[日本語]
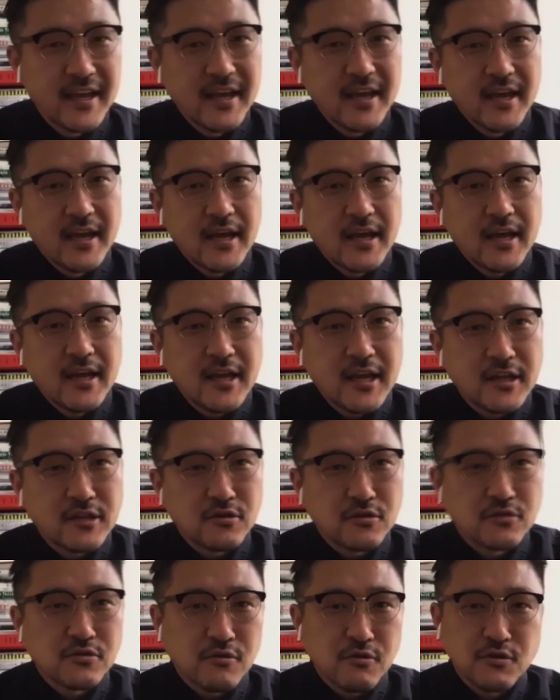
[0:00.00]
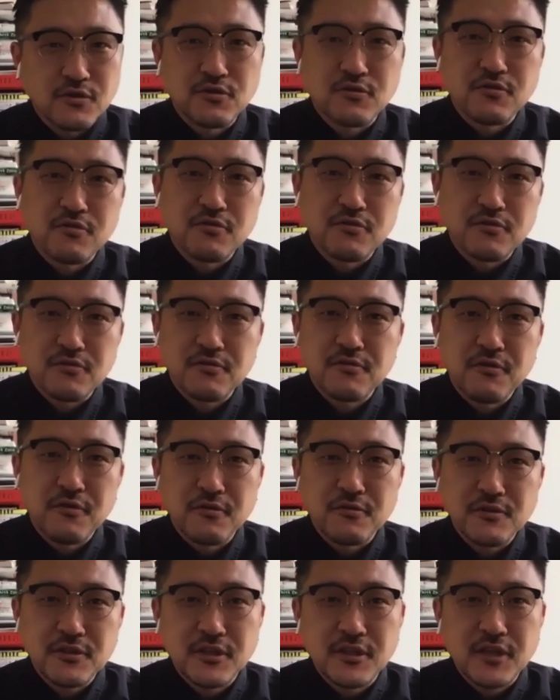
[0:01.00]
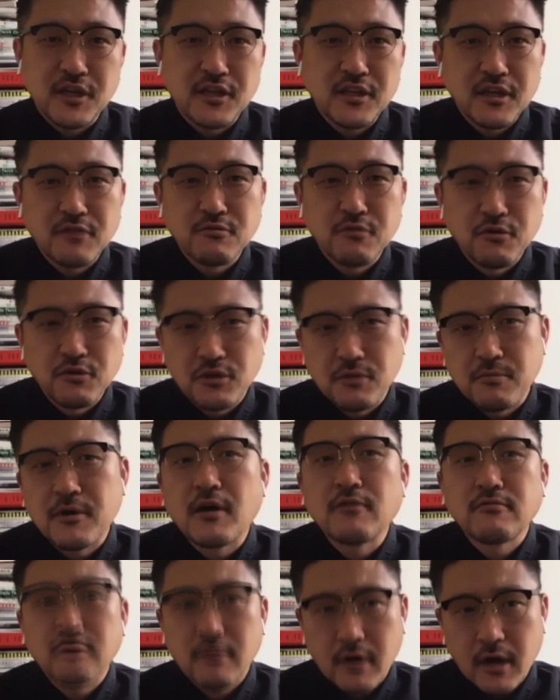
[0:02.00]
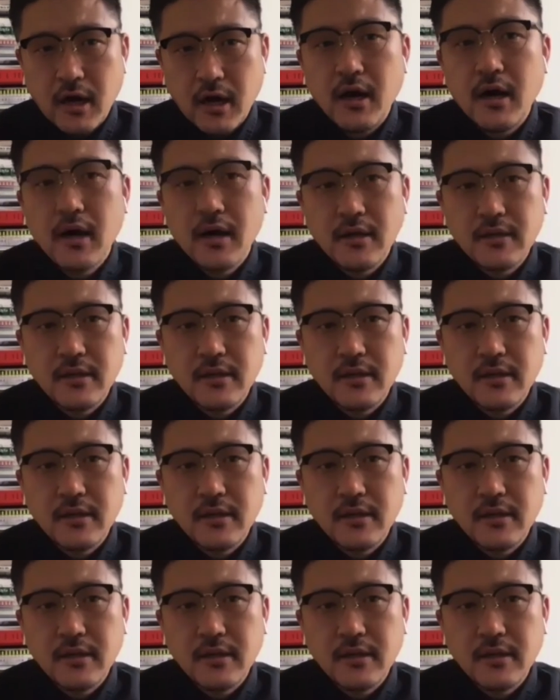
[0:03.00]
うんえっと、その人の視点で動いてもらうとか、